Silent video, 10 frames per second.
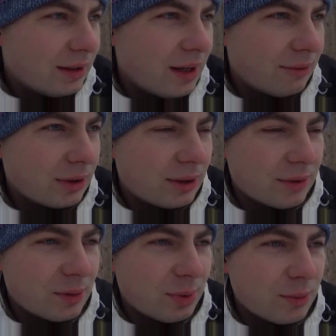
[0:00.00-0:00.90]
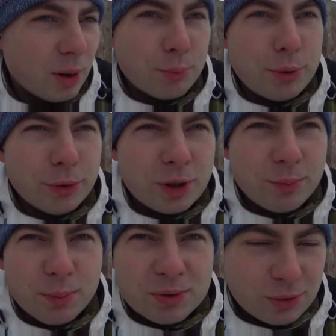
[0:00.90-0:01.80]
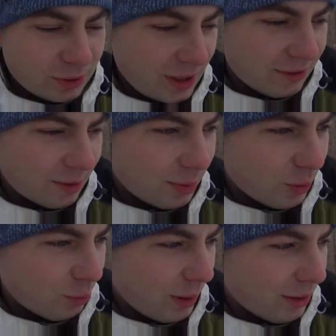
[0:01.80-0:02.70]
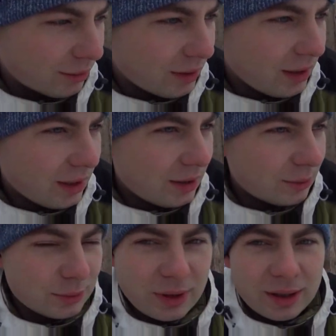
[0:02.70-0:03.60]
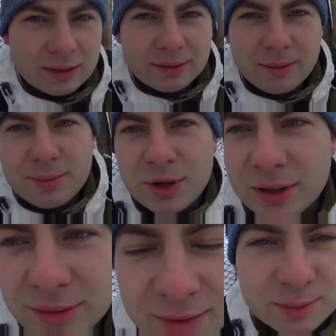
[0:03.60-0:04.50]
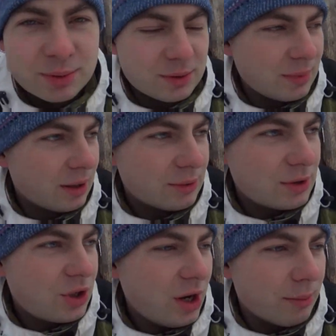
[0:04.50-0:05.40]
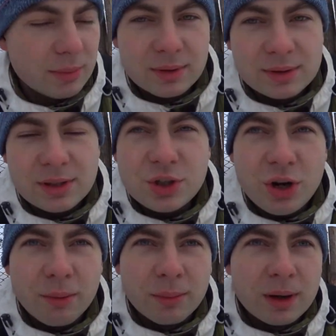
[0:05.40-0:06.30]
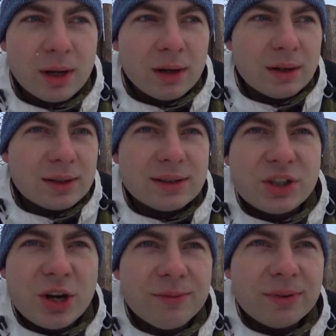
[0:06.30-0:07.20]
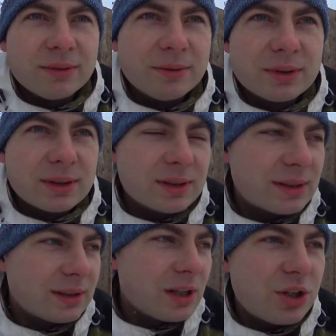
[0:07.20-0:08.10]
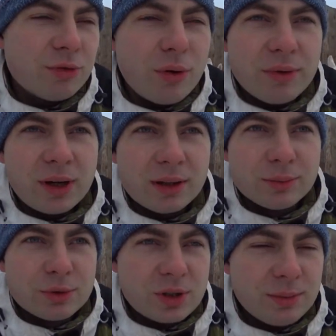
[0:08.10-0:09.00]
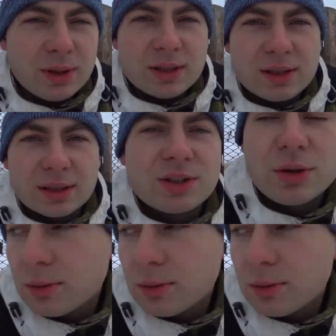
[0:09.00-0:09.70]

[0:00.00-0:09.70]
Я вот этого не понимаю. Брюки по 500 евро покупают. Ну, я вообще этого не понимаю. Зачем? Зачем? Зачем вы... Вот для чего вы к этому стремитесь? -то?